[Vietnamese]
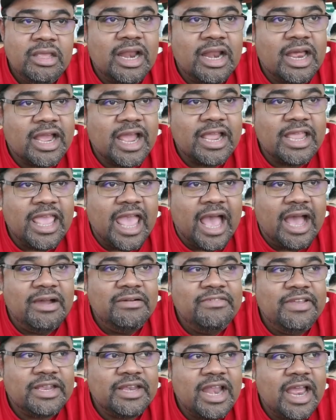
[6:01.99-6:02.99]
là khán giả
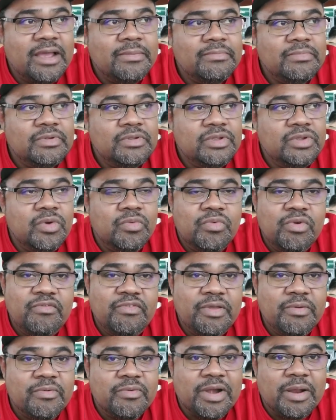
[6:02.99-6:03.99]
ở Việt Nam chúc quý
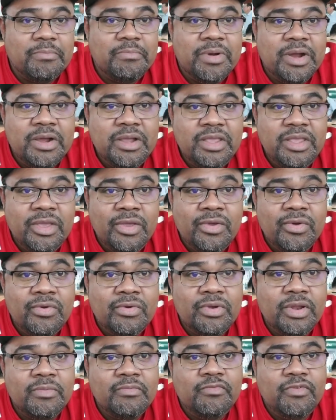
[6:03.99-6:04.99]
vị một năm mới nhiều
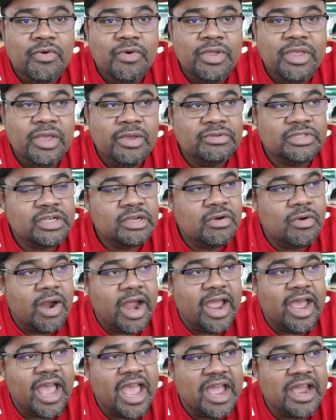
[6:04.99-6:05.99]
niềm vui nhiều sức
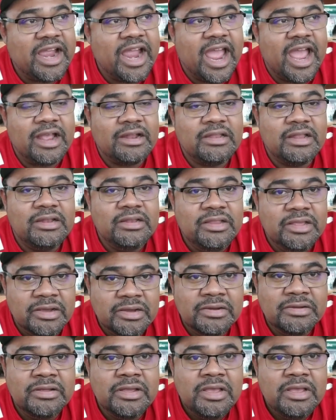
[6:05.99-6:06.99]
khỏe an khang thịnh
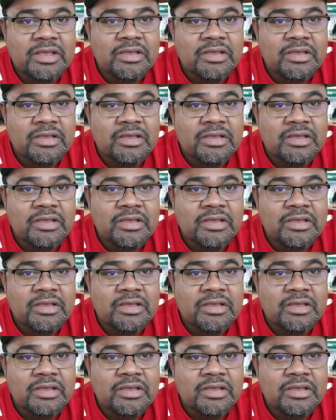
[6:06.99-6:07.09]
vượng